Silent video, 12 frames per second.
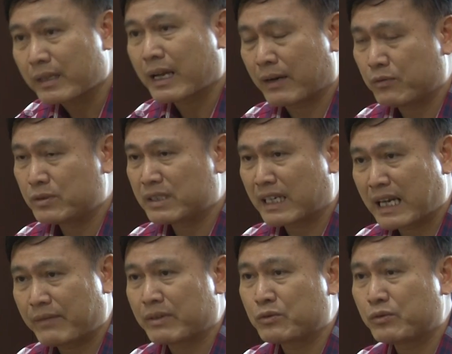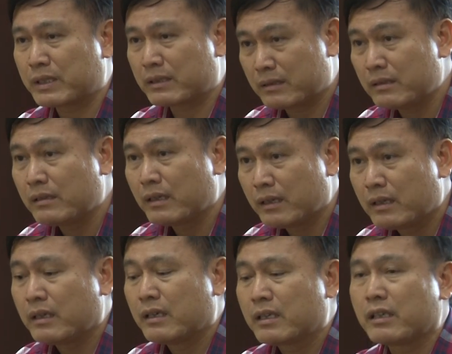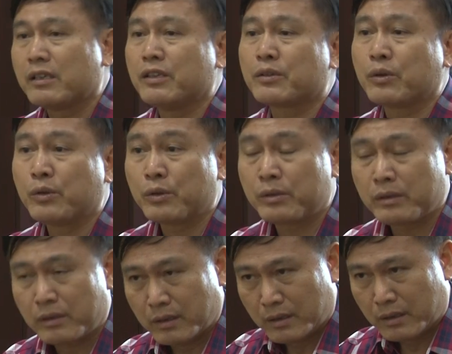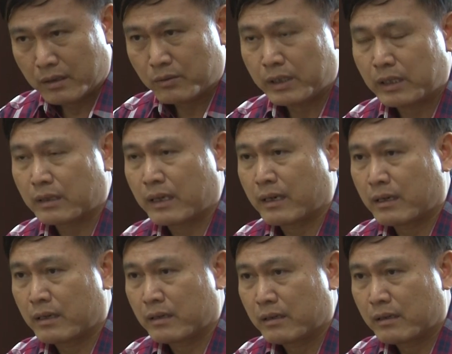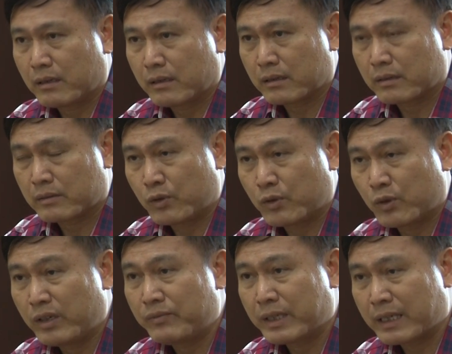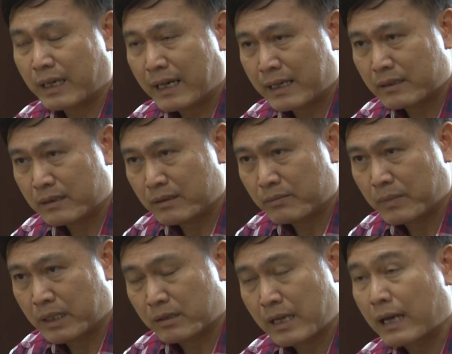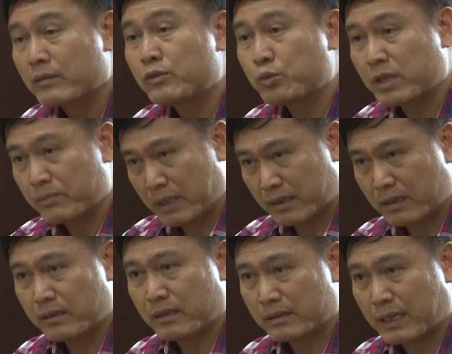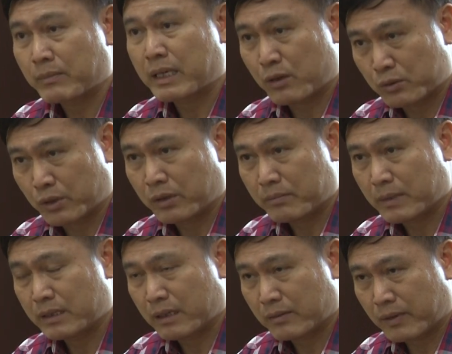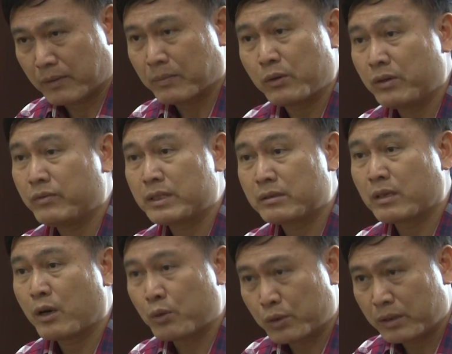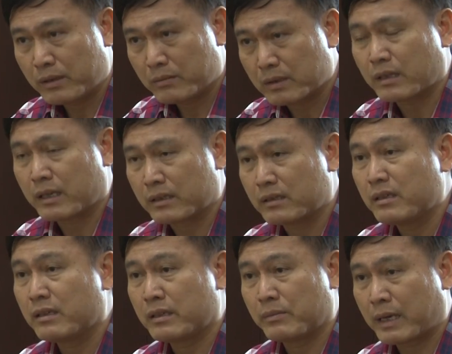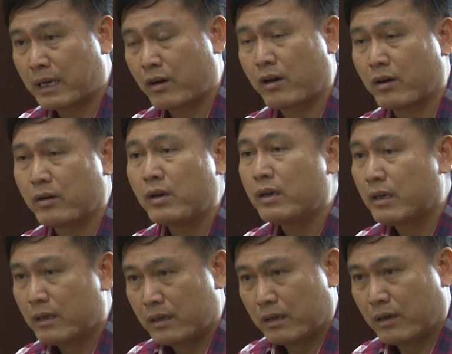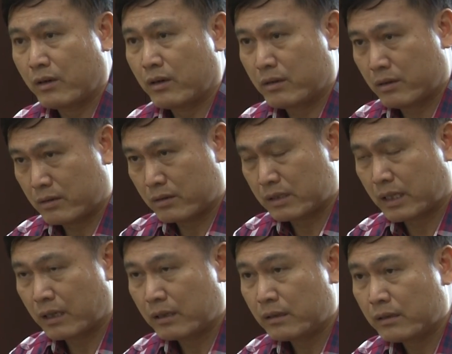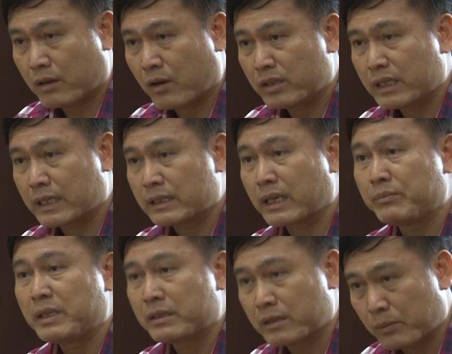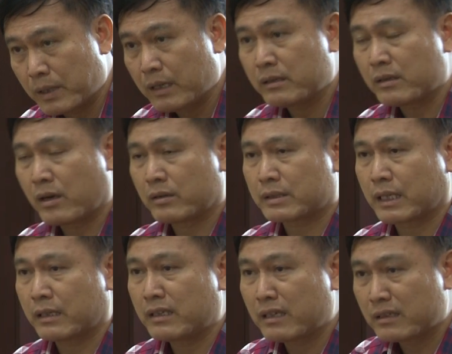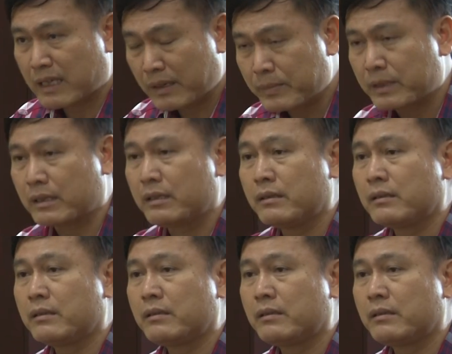cả phút san nam và phút san nữ thì tôi quyết định là ờ, huấn luyện viên Thái Lan thì mình đã giúp cho mình cái thời gian ban đầu rồi bây giờ phải mời huấn luyện viên châu Âu thôi là những người mà họ họ họ sẽ có những cái tầm nhìn rộng hơn họ sẽ nâng cấp được cái